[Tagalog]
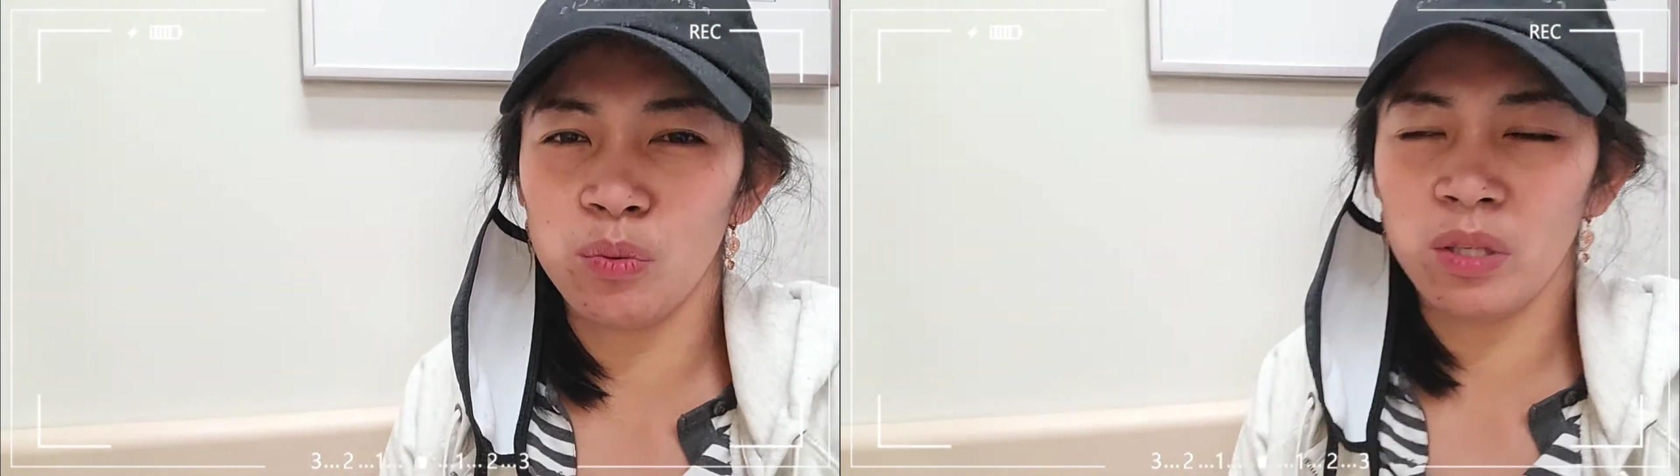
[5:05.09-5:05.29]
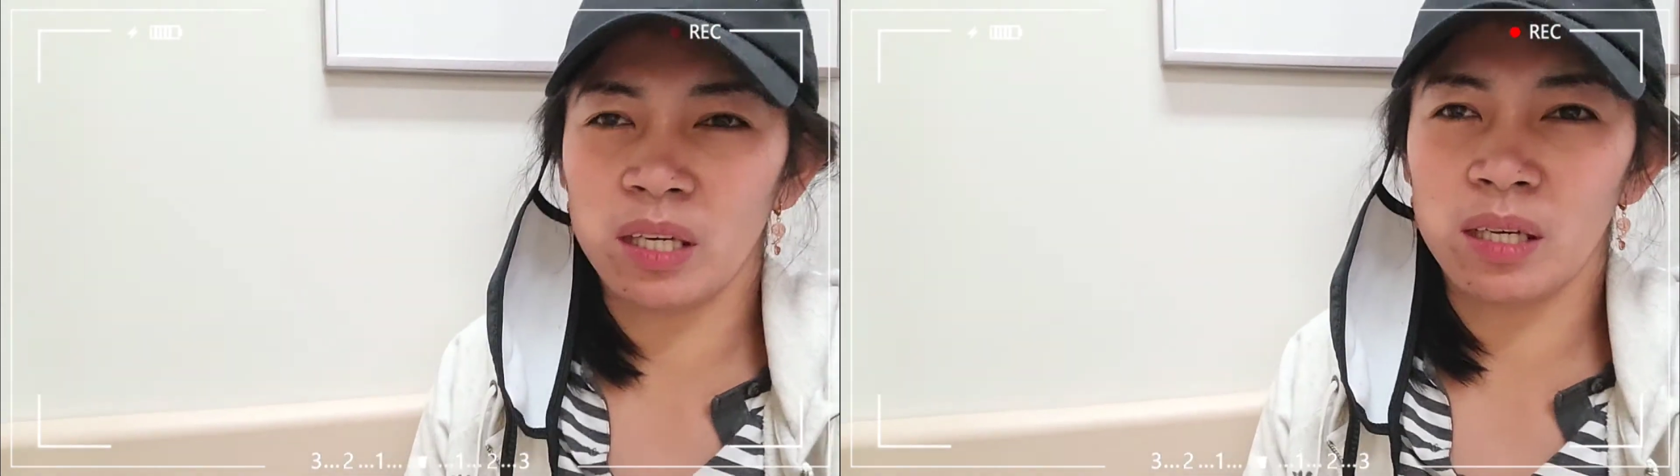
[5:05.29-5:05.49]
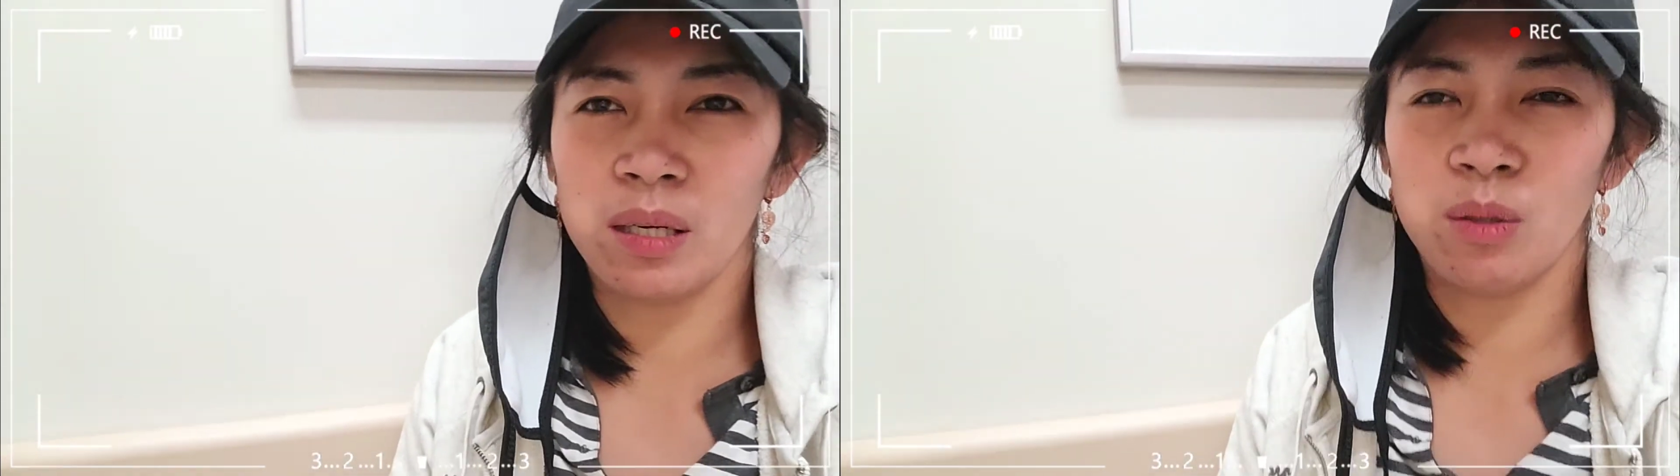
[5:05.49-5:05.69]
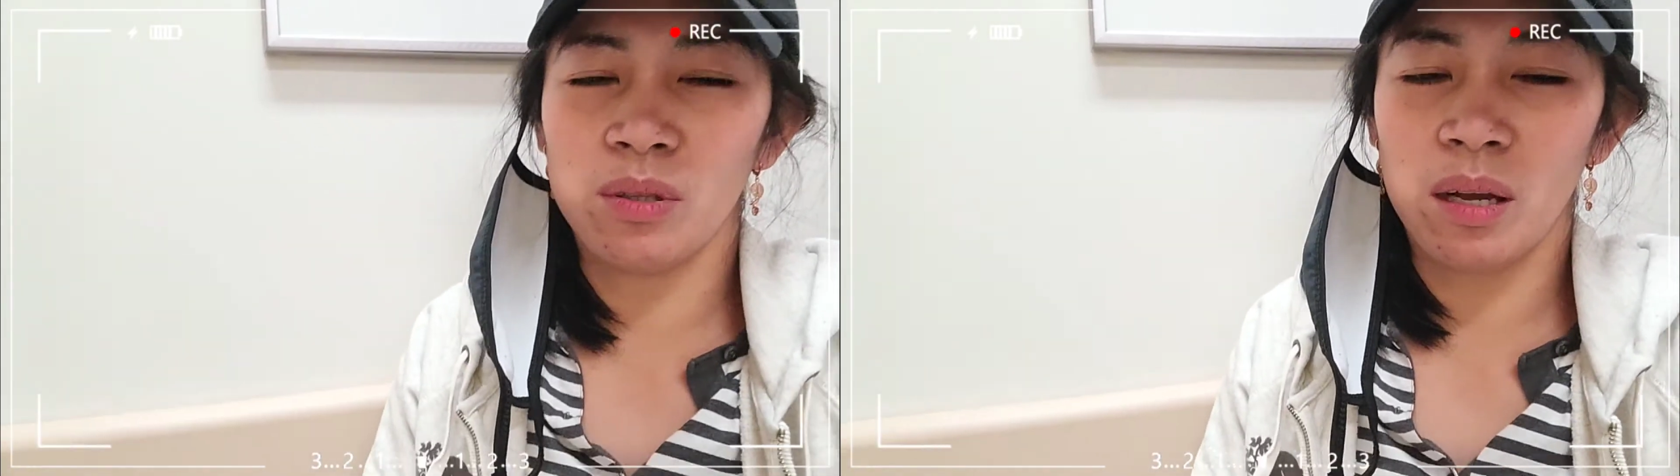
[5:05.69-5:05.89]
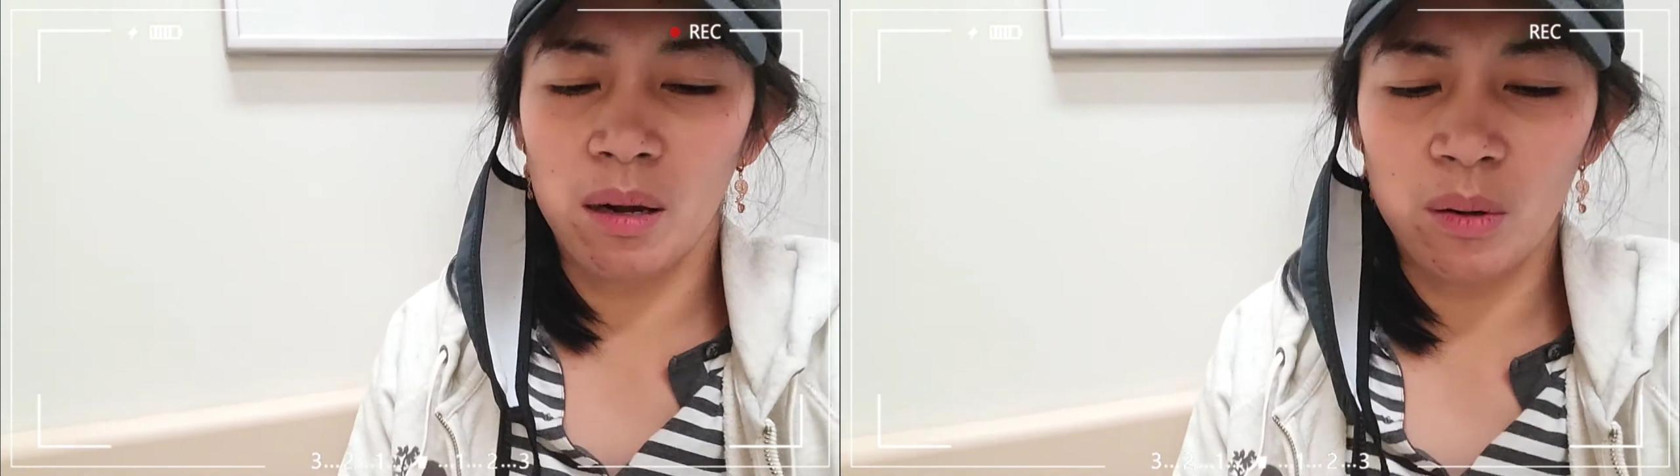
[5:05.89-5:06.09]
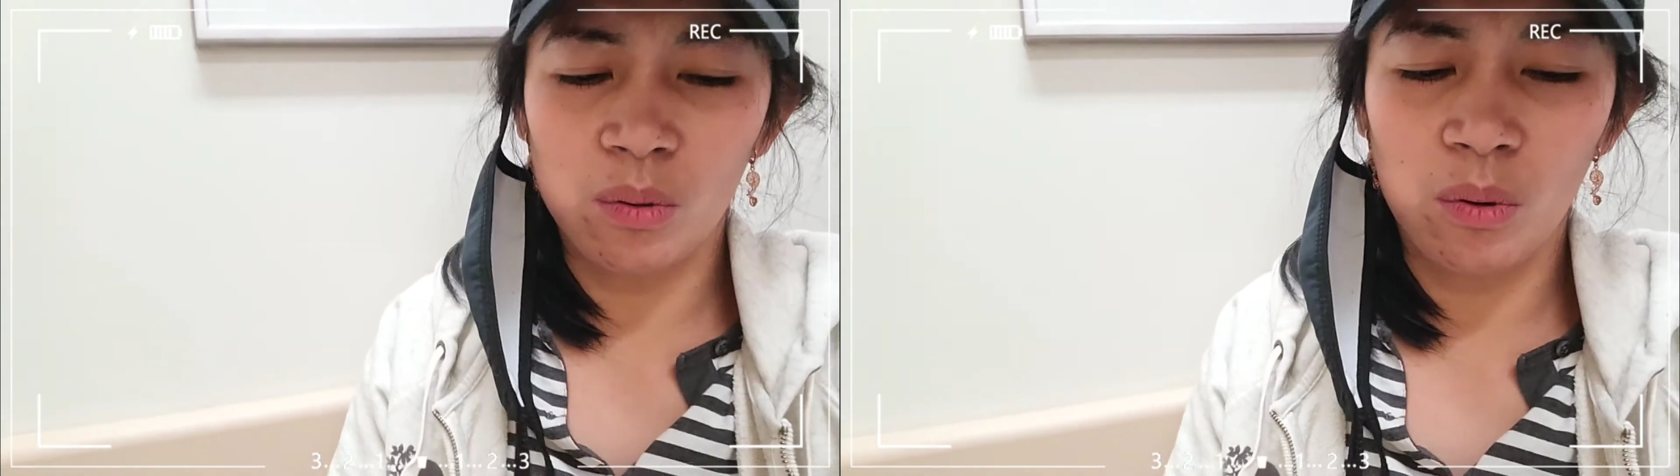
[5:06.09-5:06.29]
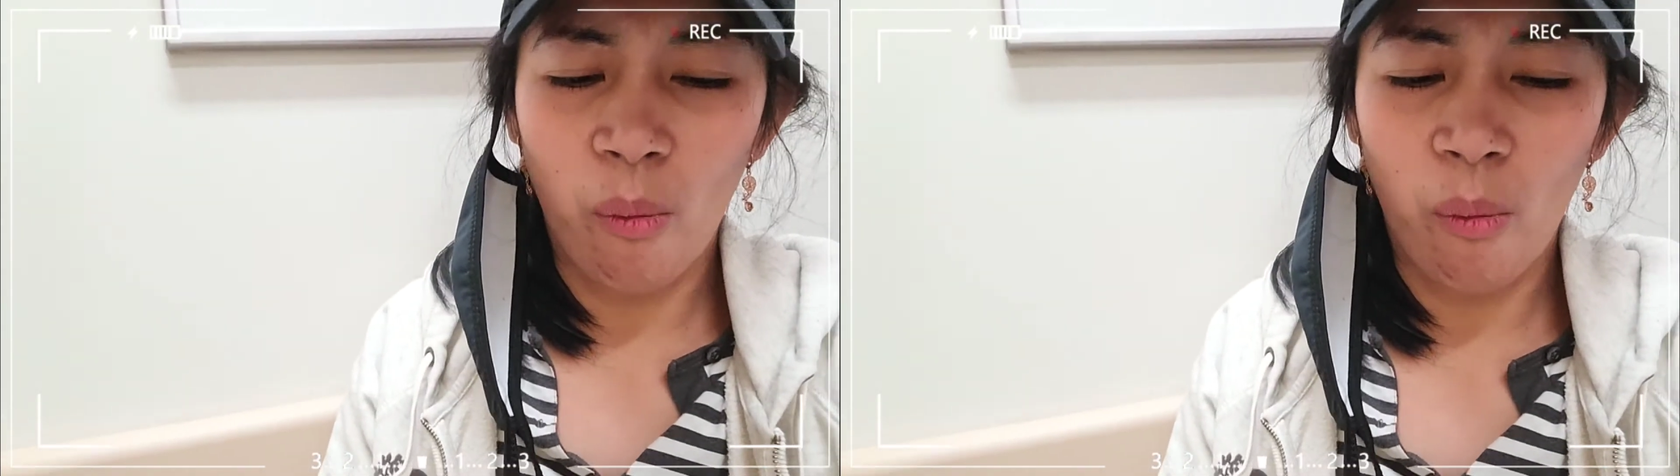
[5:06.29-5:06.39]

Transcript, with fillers: nahihilo na ako.